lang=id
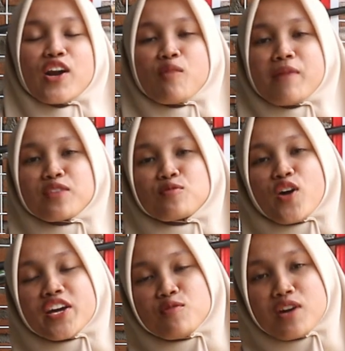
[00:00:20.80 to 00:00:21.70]

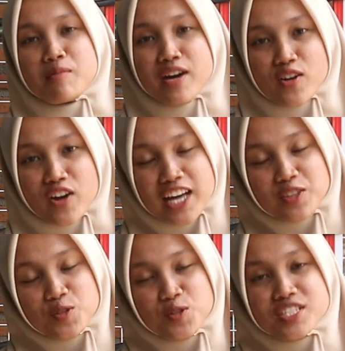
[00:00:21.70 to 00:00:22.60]
warahmatullahi
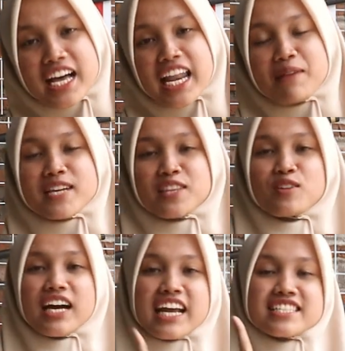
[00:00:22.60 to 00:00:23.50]
wabarakatuh. Salam satu
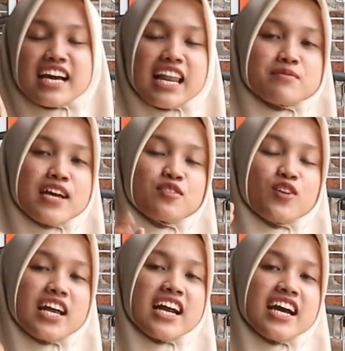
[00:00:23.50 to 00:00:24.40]
laras, salam satu
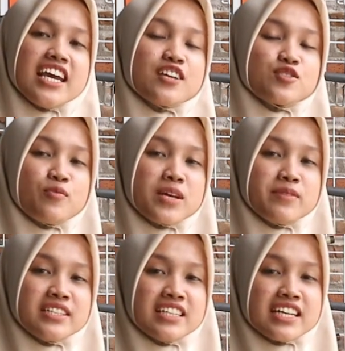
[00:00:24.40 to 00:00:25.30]
olahraga ya sobat
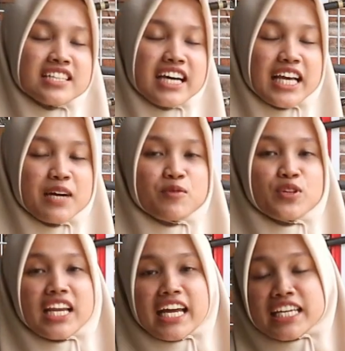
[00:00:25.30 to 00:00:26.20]
bedilers.
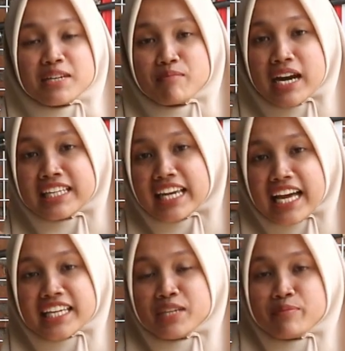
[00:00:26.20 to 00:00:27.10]
Alhamdulillah nih kembali
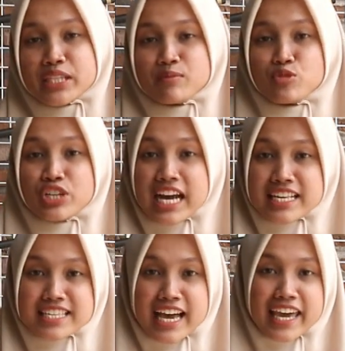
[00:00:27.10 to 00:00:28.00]
lagi bertemu
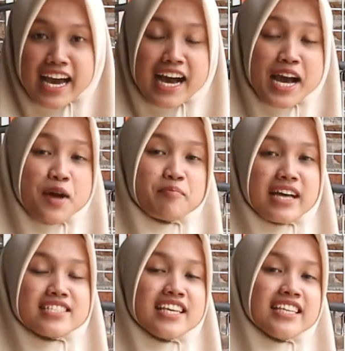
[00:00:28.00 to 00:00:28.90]
dengan saya.
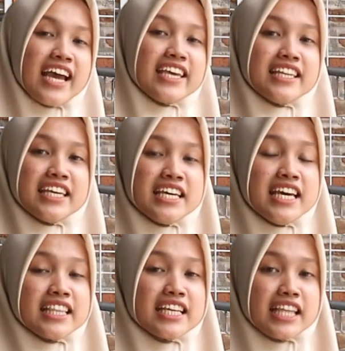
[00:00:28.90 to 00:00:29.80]
Pastinya ini
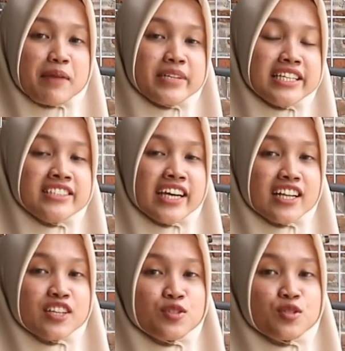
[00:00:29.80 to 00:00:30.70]
tetap di
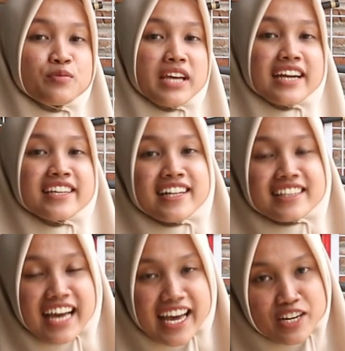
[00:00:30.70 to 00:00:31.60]
channel YouTube-nya
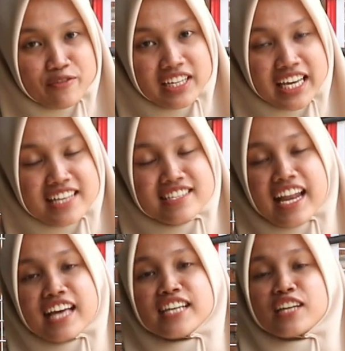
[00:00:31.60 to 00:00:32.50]
Delta Arrival ya,
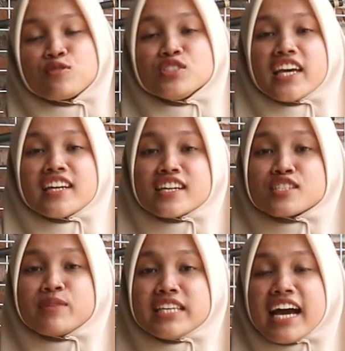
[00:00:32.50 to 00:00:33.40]
salah satu channel
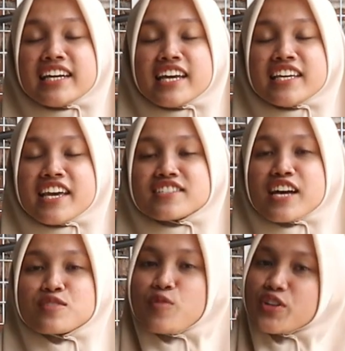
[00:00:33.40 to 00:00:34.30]
resminya dari
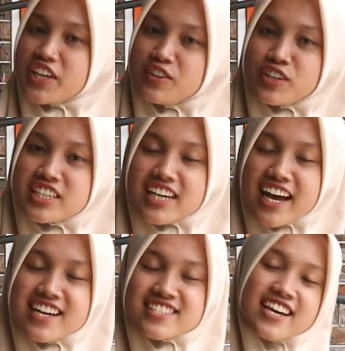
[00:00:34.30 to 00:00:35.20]
GSA Sport
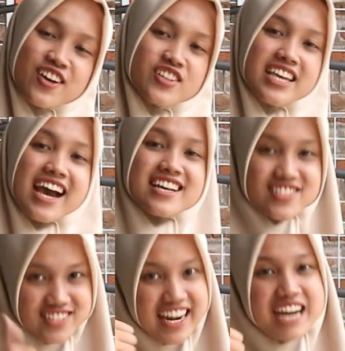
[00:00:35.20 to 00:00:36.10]
Indonesia. Jagonya
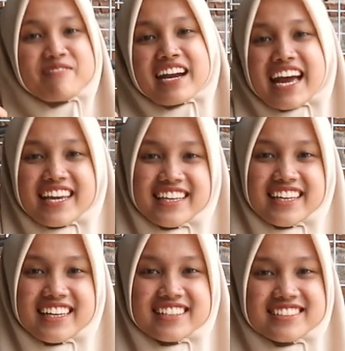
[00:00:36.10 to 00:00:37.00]
senapan
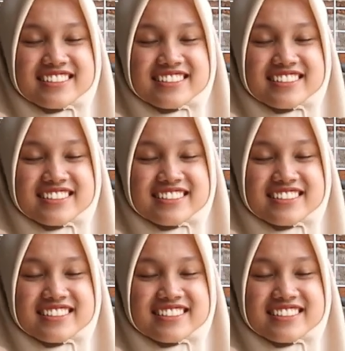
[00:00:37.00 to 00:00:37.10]
angin.